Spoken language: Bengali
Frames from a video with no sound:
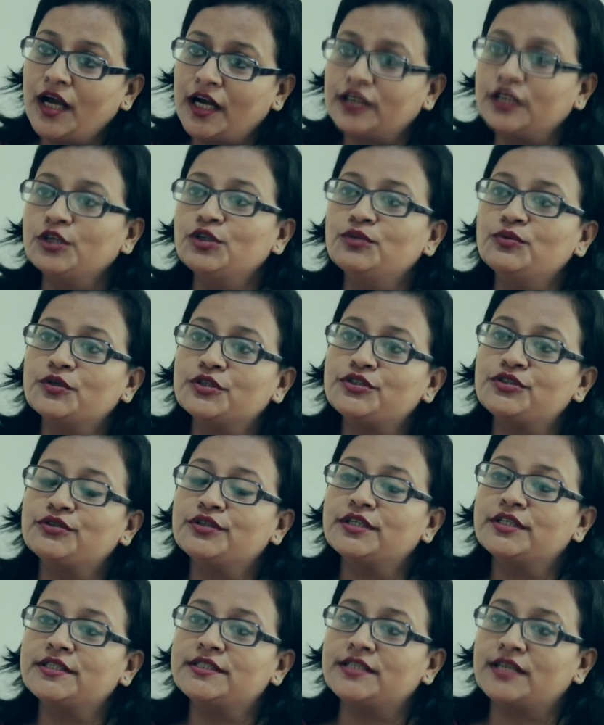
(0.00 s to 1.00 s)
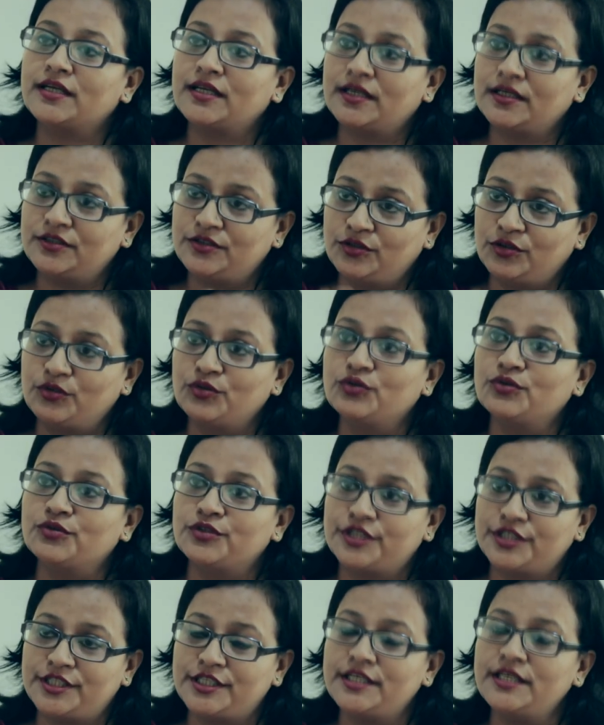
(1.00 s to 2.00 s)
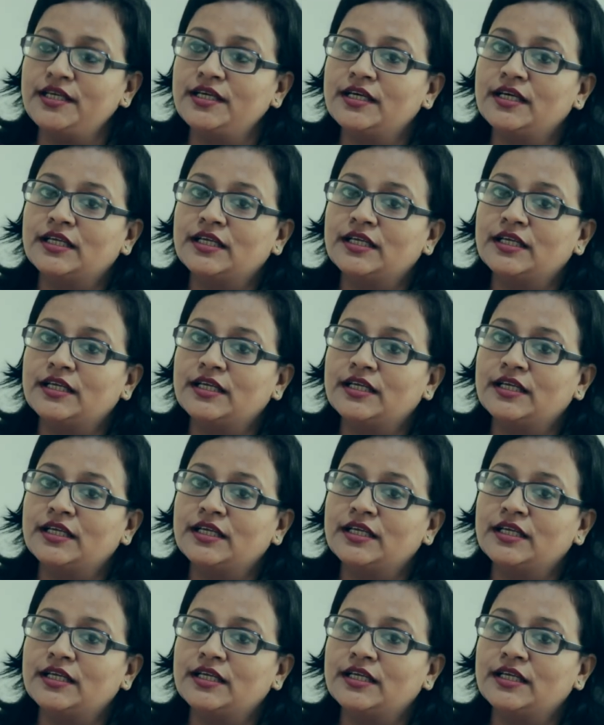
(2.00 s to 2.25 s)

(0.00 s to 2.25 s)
আঠারো বছরের যারা জনগোষ্ঠী